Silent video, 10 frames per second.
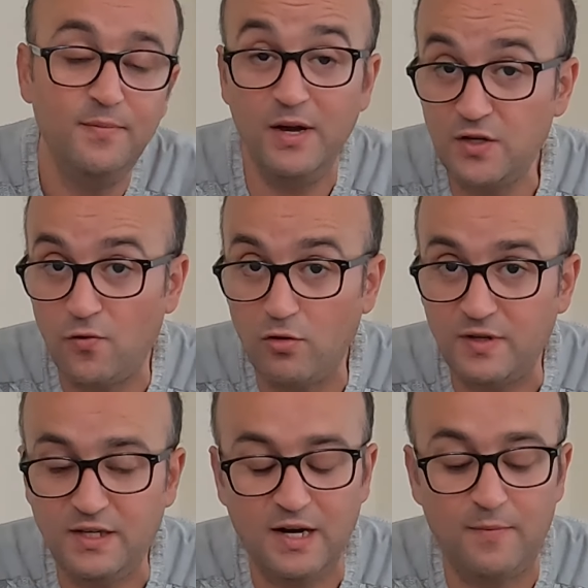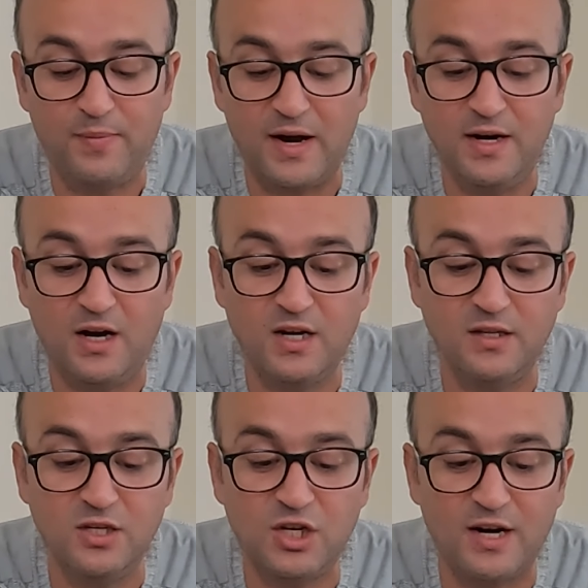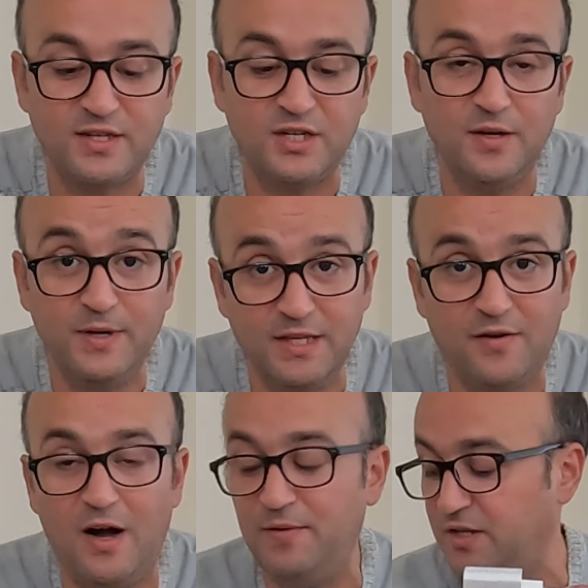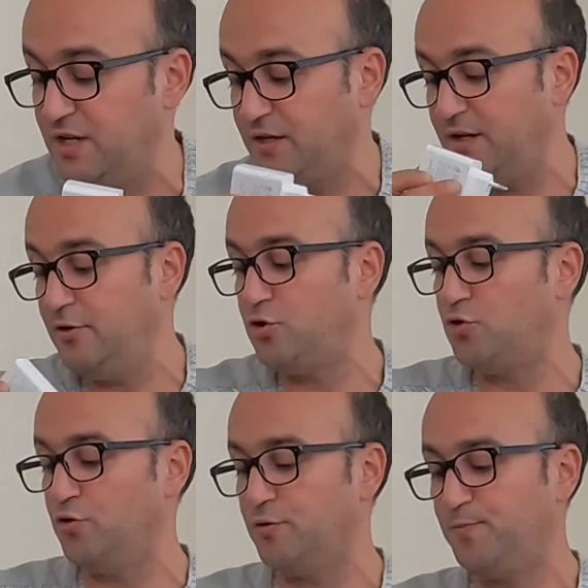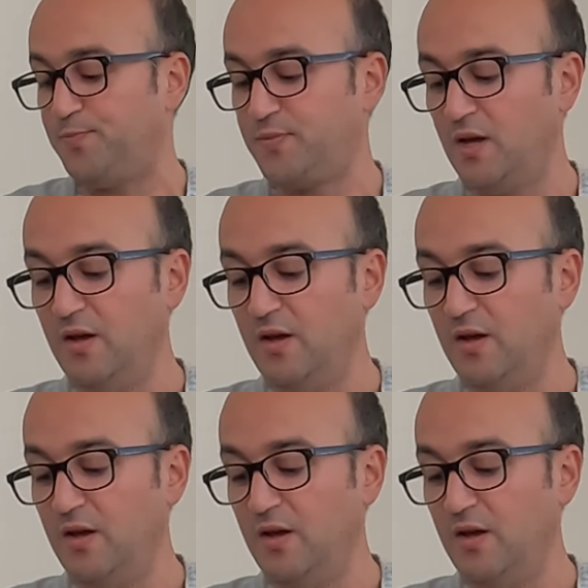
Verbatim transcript: 5 volt 2 amperle akıllı şarj işlemine devam edecek diye düşünüyorum.